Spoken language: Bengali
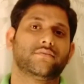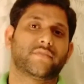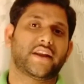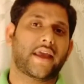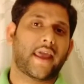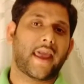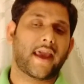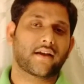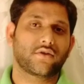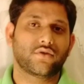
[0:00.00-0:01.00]
মানে
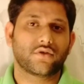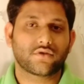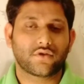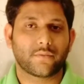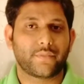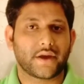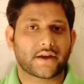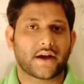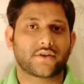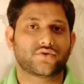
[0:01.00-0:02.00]
এক লক্ষ
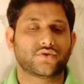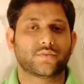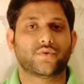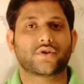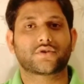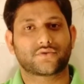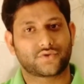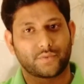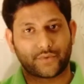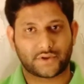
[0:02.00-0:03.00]
বেকার যুবক
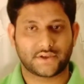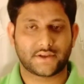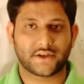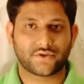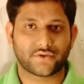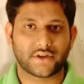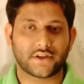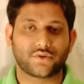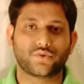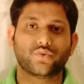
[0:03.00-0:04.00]
যুবতীদের জন্য
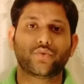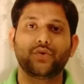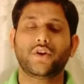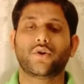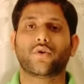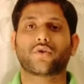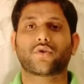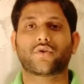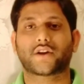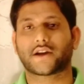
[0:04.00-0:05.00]
দুই
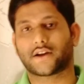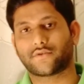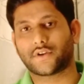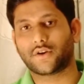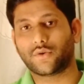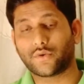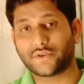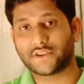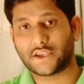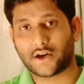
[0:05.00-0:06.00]
লক্ষ টাকা করে লোন
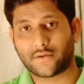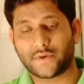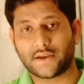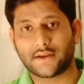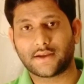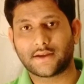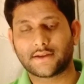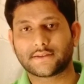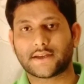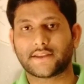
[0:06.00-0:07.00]
দেওয়া হবে
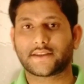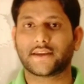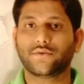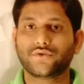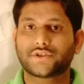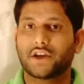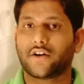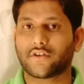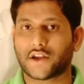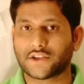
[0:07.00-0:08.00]
তাদেরকে উৎসাহ
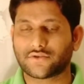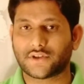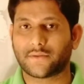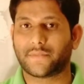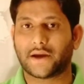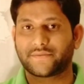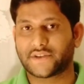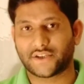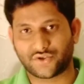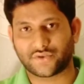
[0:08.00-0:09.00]
করার জন্য
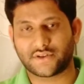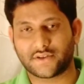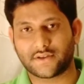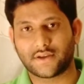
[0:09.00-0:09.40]
ব্যবসার জন্যে